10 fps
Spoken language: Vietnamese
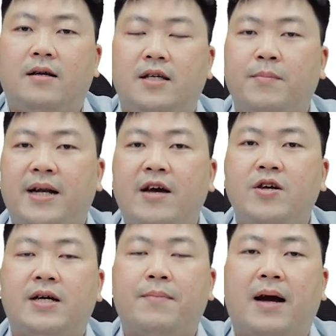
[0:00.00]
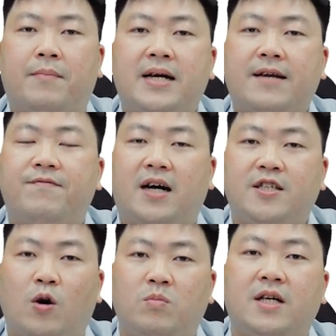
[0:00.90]
nhưng mà nếu như các bạn biết cách vận
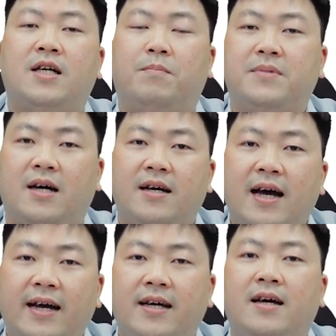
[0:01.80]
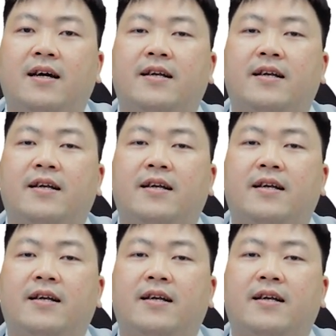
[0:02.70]
dụng những cái cụm từ ở đây